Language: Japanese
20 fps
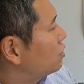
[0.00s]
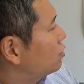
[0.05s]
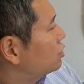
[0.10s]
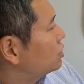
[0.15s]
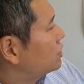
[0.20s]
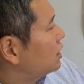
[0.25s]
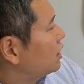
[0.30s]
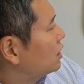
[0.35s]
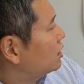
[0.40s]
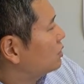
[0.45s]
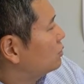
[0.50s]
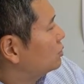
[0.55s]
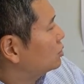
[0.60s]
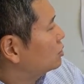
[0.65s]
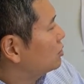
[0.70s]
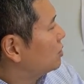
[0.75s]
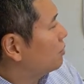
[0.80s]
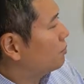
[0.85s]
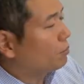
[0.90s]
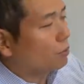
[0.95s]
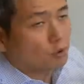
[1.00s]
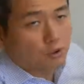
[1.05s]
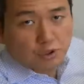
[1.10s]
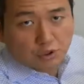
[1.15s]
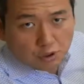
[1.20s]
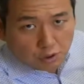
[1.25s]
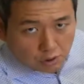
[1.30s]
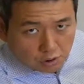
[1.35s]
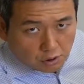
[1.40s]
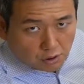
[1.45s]
用した薬物は没
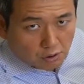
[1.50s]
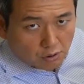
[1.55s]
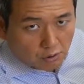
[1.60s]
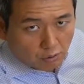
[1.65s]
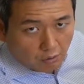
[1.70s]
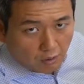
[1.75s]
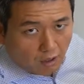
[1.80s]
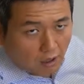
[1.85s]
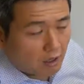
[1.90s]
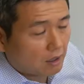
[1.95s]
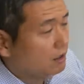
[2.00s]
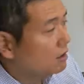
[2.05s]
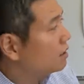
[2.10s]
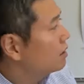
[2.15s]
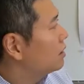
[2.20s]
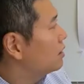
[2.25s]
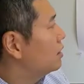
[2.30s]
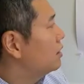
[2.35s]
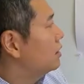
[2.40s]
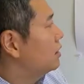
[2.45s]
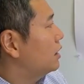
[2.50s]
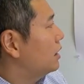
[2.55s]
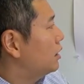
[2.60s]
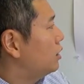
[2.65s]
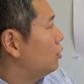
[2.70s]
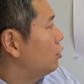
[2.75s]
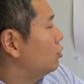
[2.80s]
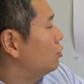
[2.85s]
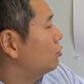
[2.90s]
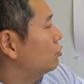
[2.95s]
収するとか
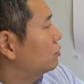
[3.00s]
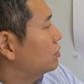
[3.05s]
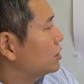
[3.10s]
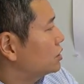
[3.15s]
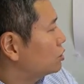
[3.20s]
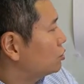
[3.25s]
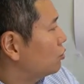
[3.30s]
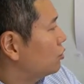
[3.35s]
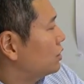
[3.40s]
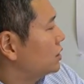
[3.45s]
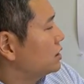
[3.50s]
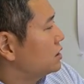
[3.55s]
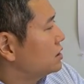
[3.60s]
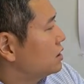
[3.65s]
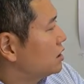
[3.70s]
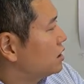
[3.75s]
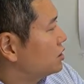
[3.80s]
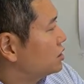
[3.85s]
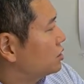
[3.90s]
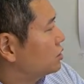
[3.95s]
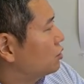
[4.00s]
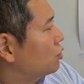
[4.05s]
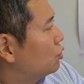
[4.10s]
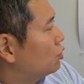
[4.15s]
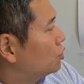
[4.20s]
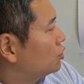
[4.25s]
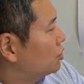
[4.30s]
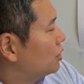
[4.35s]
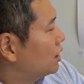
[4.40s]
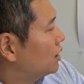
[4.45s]
エロ本を売って懲役1年執行
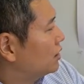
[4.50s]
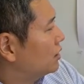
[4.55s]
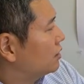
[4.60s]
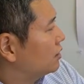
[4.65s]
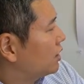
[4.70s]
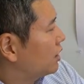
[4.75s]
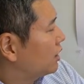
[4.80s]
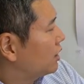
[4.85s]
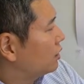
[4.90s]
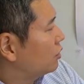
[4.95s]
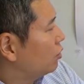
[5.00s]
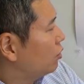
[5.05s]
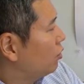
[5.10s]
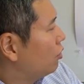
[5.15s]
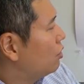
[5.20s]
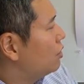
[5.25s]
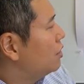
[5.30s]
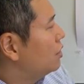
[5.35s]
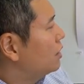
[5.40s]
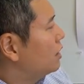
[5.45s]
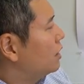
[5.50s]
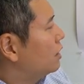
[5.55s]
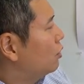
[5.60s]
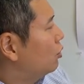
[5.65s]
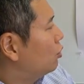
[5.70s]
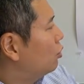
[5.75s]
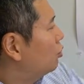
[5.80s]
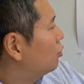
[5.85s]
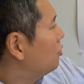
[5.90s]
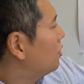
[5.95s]
猶予何年だけど
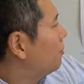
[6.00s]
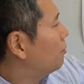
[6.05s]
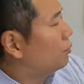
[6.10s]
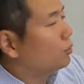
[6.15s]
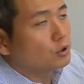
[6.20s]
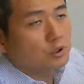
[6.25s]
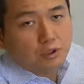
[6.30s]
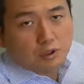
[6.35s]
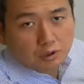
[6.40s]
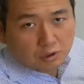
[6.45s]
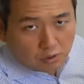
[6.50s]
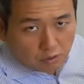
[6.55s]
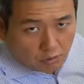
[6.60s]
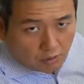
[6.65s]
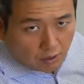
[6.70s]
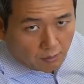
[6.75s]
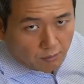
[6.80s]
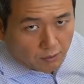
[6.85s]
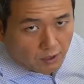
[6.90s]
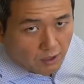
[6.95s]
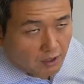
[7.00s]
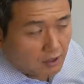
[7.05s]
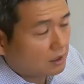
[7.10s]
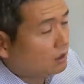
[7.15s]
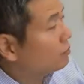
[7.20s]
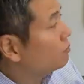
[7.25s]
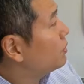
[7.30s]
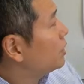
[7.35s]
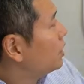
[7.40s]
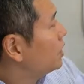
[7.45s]
エロ本は没収するとかみたい
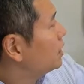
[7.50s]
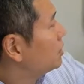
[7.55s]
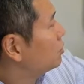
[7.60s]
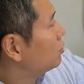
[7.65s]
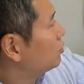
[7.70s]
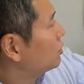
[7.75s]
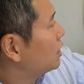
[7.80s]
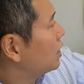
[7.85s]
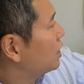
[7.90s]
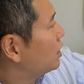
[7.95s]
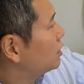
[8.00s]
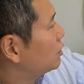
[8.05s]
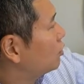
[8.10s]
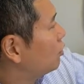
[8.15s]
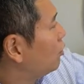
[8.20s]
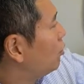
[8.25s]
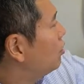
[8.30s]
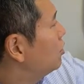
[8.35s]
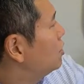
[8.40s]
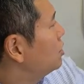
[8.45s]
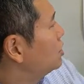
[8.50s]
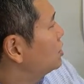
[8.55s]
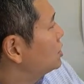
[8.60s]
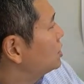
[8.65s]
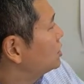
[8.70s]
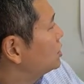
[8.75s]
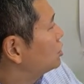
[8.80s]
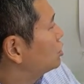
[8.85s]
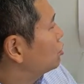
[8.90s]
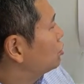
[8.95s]
にメインの刑と
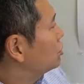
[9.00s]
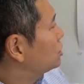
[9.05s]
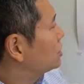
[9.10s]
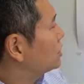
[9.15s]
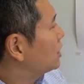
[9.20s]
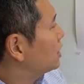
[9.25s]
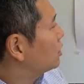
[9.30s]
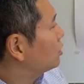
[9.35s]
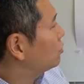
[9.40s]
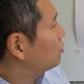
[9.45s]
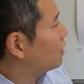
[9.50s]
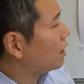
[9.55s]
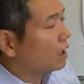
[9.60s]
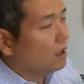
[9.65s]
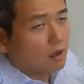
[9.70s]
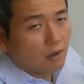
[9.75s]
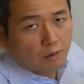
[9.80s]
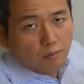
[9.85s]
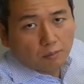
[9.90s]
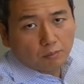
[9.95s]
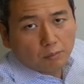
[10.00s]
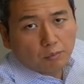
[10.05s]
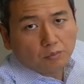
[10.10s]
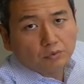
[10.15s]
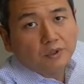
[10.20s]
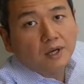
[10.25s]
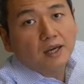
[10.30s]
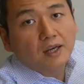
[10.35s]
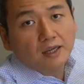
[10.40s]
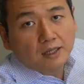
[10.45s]
一緒につけるのが不
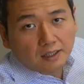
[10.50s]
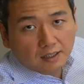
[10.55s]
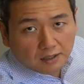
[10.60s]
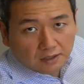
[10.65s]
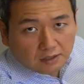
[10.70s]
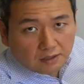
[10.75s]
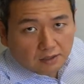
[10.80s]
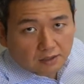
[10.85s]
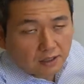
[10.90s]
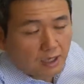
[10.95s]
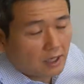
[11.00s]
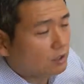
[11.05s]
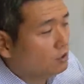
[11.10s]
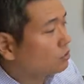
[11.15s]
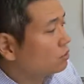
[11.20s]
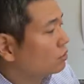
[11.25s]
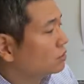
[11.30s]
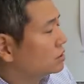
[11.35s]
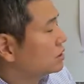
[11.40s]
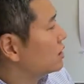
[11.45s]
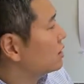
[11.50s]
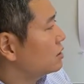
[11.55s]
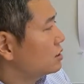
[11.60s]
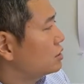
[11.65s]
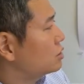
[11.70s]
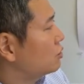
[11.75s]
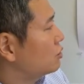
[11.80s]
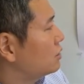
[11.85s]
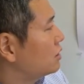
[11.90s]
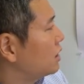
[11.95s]
可刑です逆に言うとつける
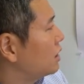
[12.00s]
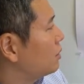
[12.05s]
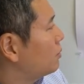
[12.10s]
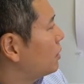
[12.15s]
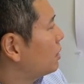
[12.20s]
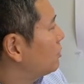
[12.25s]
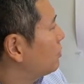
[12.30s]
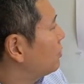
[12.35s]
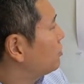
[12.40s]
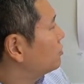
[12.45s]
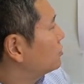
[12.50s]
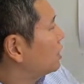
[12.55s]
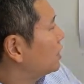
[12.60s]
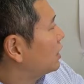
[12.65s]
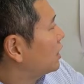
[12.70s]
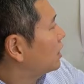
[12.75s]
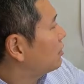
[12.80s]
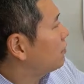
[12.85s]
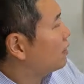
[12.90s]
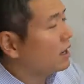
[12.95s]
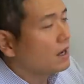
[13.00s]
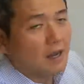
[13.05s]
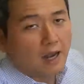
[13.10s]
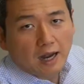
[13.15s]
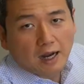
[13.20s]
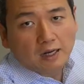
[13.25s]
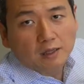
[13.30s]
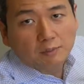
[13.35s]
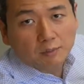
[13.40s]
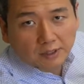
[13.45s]
必要がない場合は不可刑は
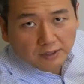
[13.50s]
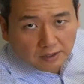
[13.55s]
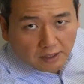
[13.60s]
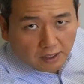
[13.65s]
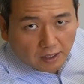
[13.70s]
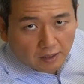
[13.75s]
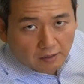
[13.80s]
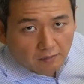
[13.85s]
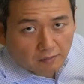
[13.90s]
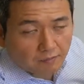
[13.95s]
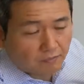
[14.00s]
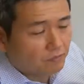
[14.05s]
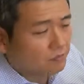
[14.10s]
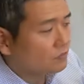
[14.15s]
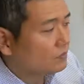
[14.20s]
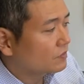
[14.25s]
ありません